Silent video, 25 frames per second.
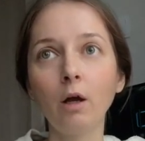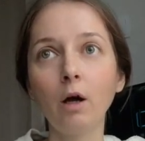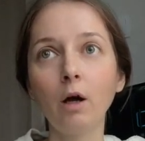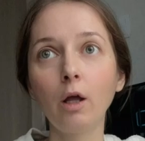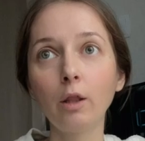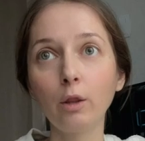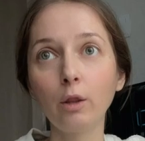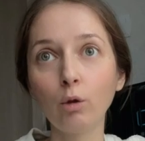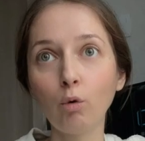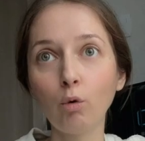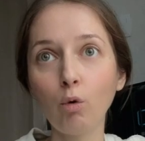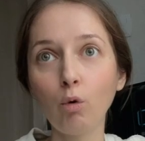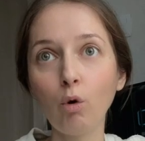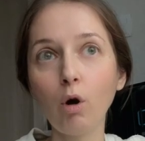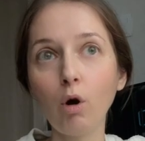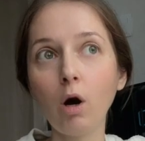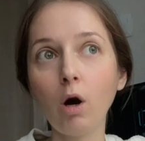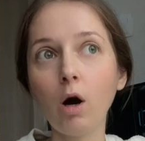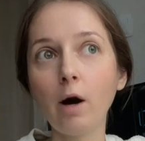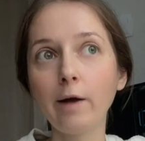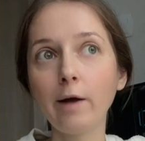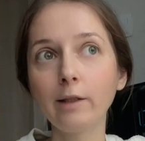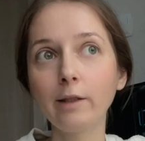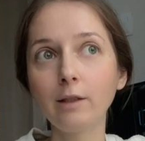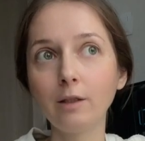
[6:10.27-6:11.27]
Но,
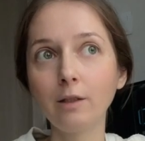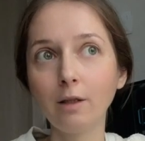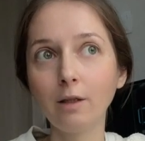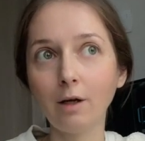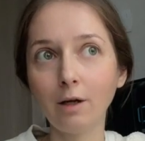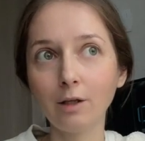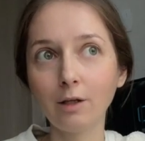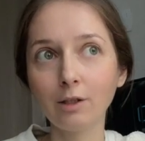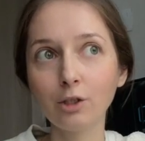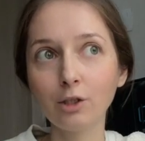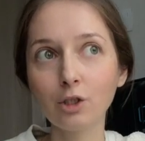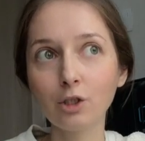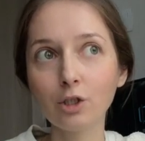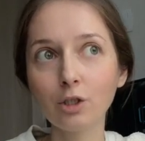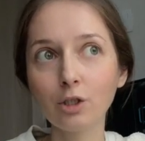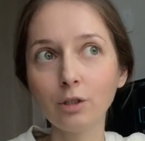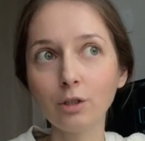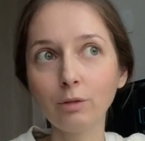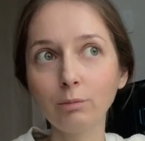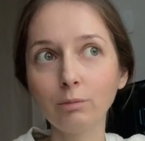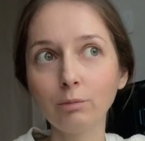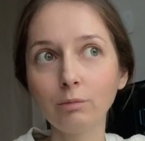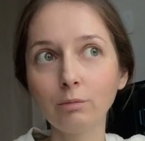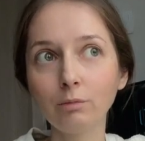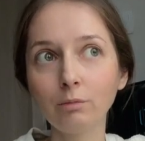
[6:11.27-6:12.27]
однако
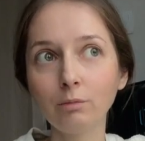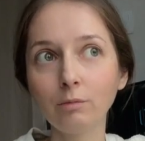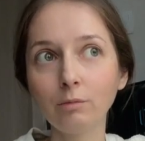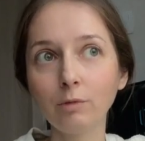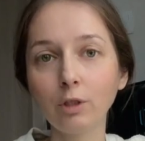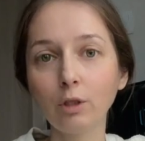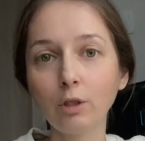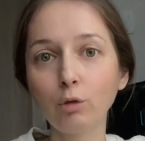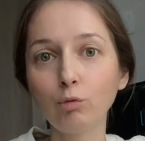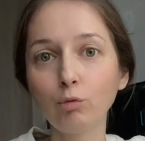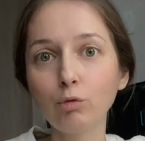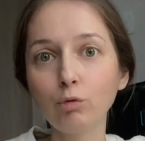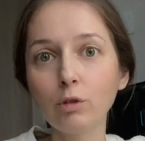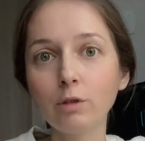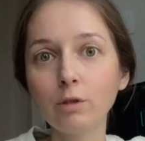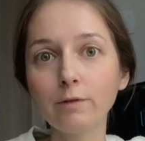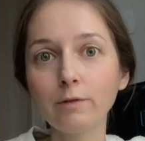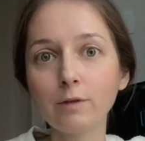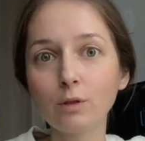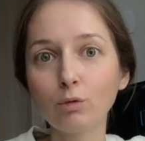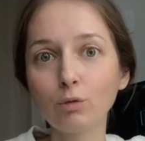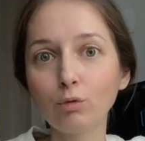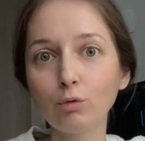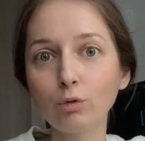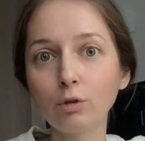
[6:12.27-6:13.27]
же, люди
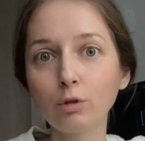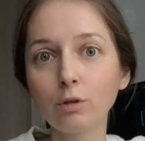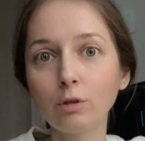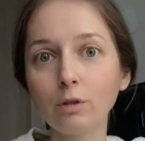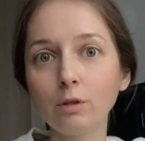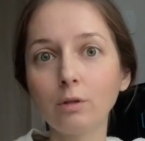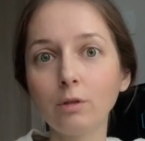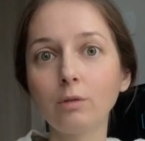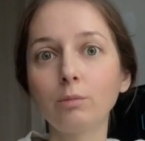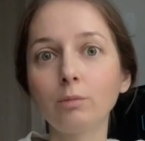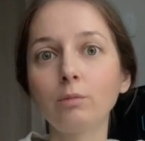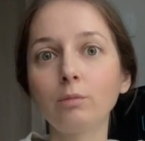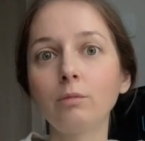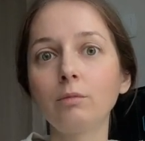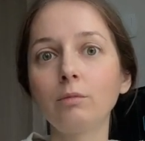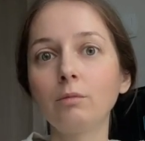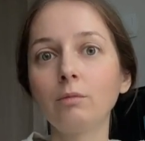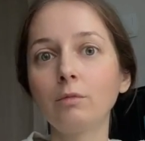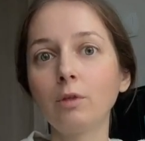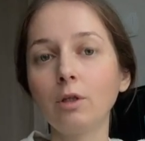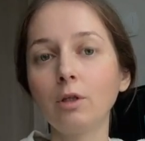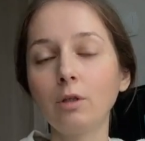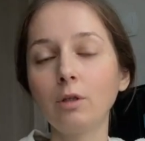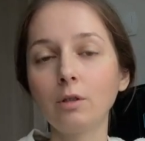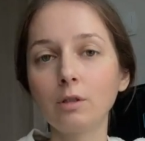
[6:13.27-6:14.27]
все-таки
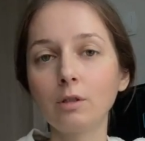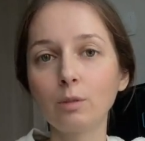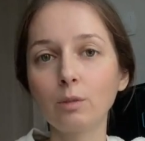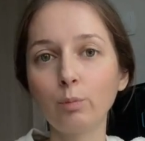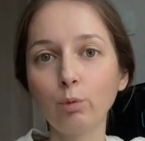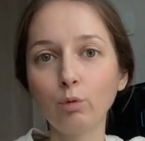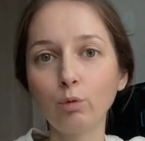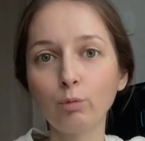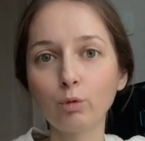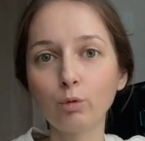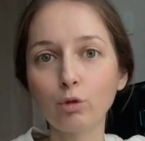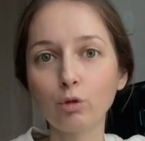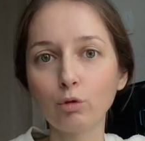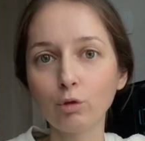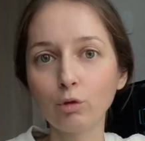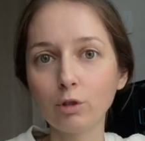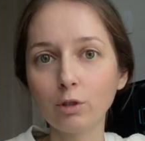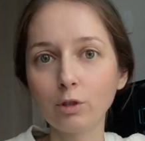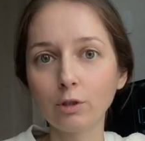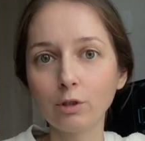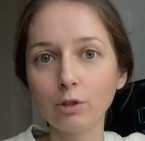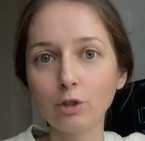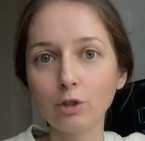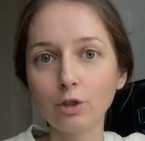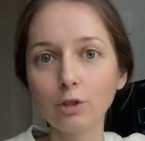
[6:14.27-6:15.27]
с помощью
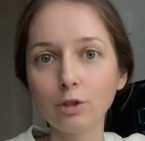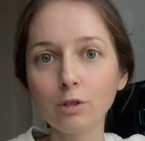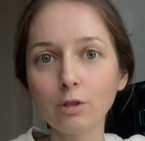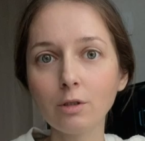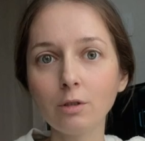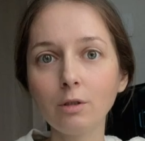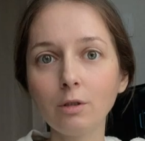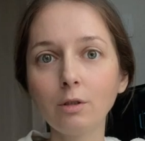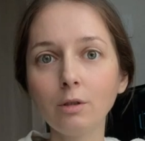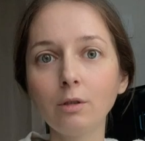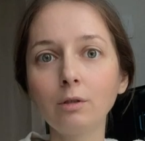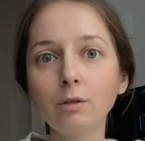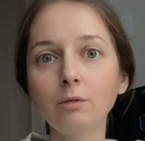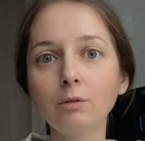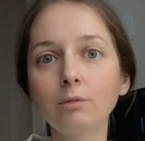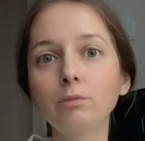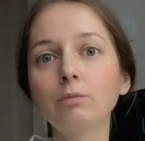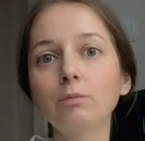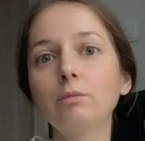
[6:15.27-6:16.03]
этих чисток